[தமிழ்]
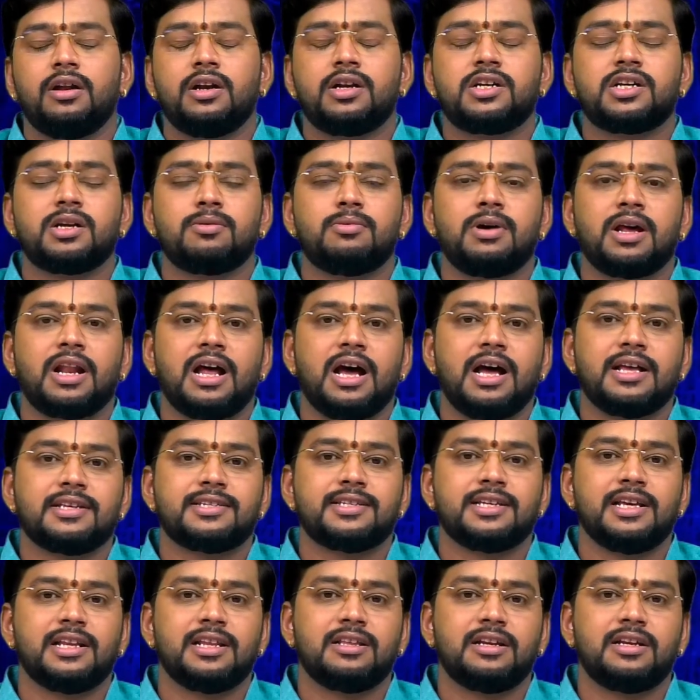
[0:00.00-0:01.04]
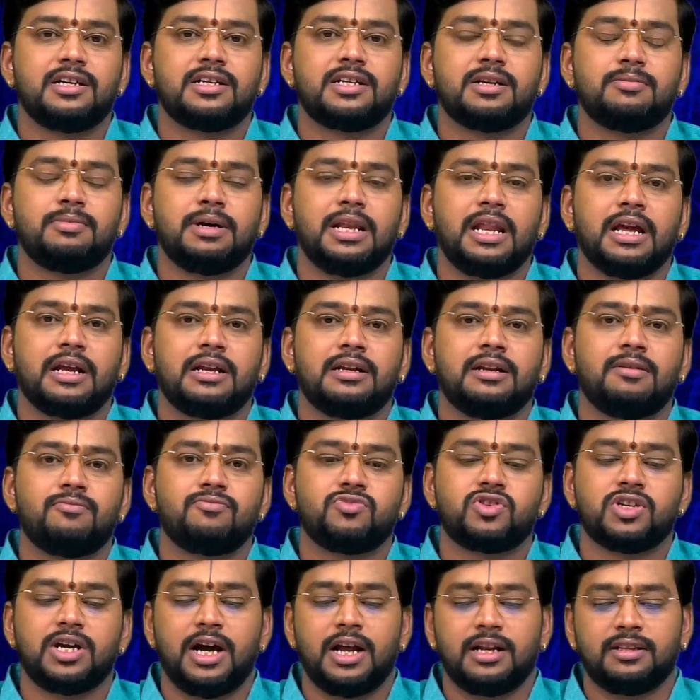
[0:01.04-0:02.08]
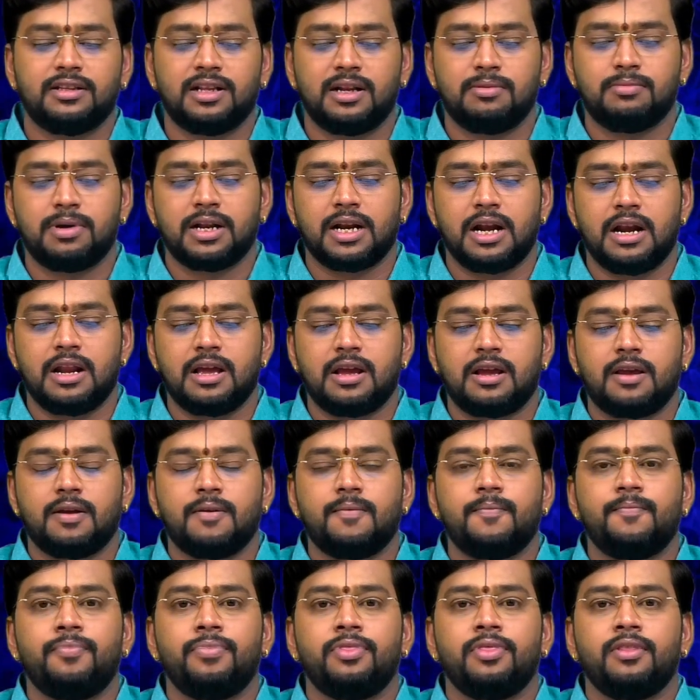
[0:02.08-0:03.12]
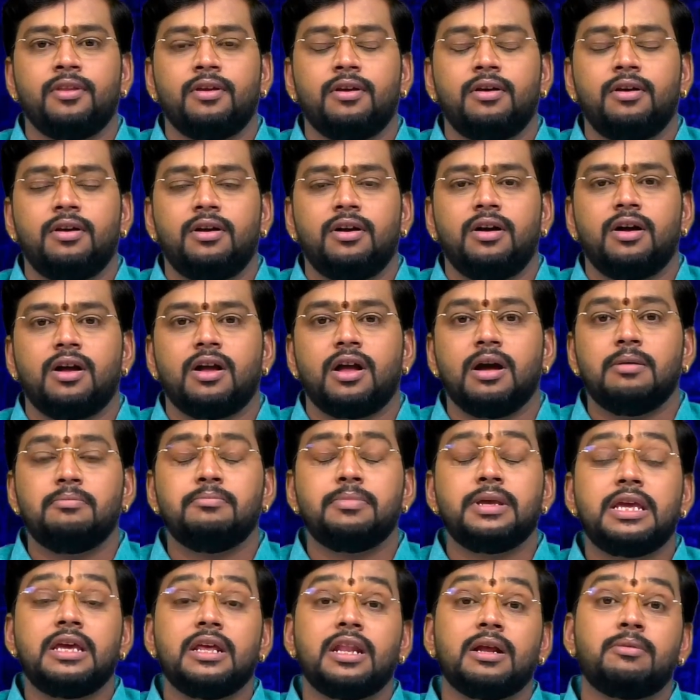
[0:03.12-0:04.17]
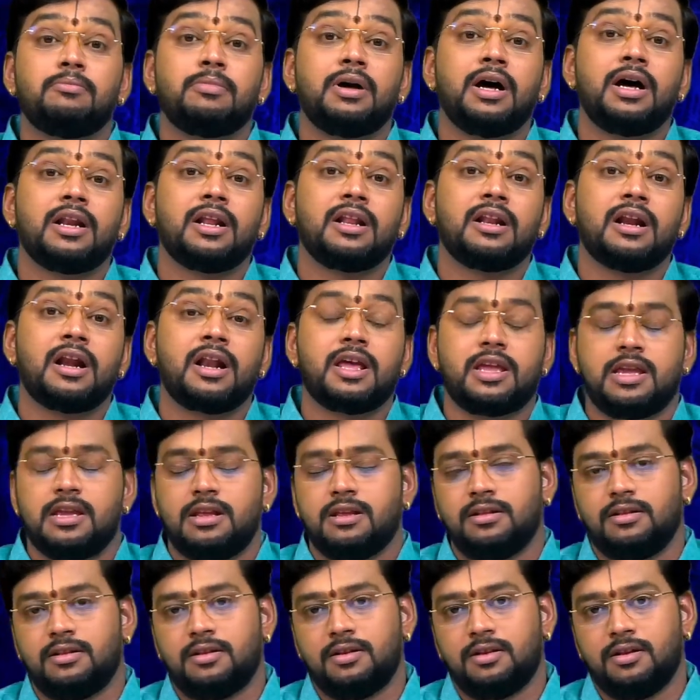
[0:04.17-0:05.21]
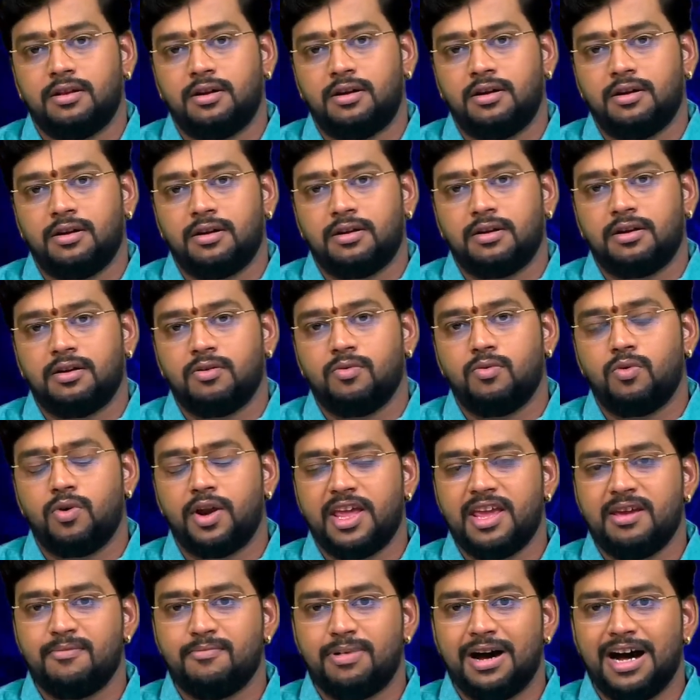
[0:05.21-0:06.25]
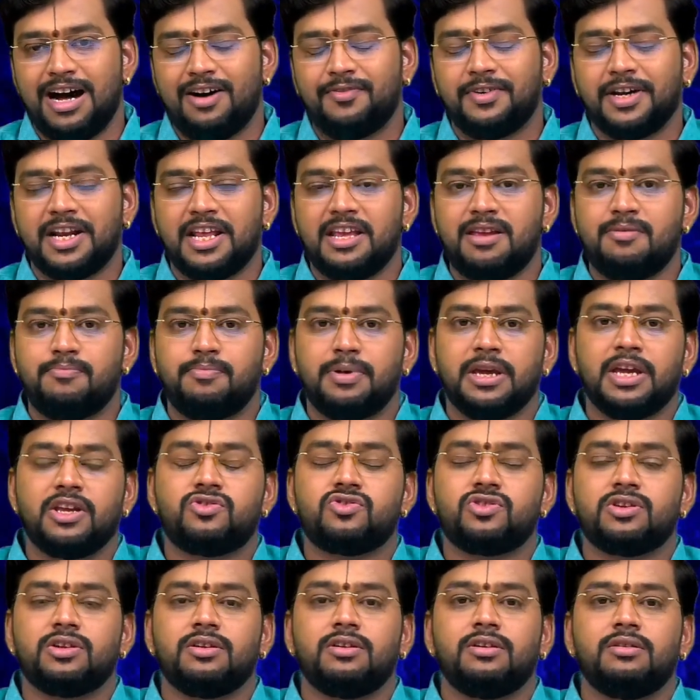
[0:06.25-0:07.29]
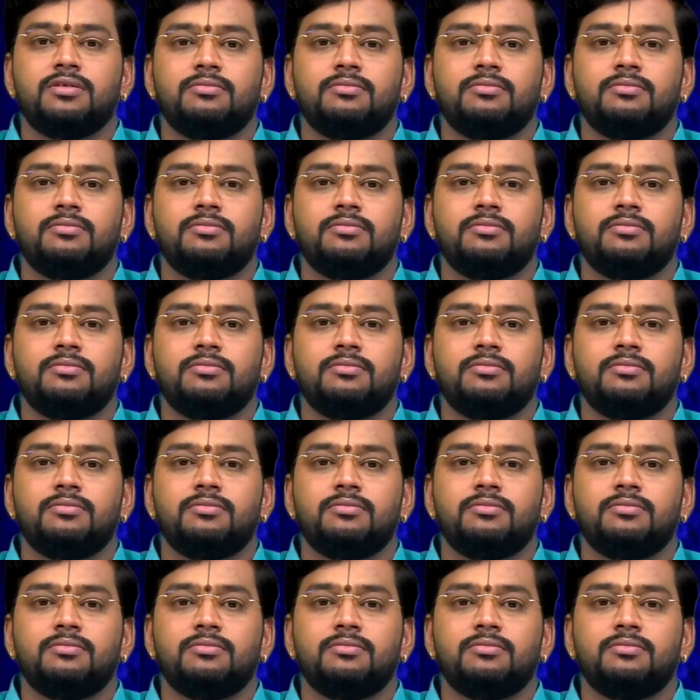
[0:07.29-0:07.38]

ரிஷப ராசி அல்லது ரிஷப லக்னம் சார்ந்த நபர்களுக்கு கம்பீரமான நடை உடை பாவனை பேச்சு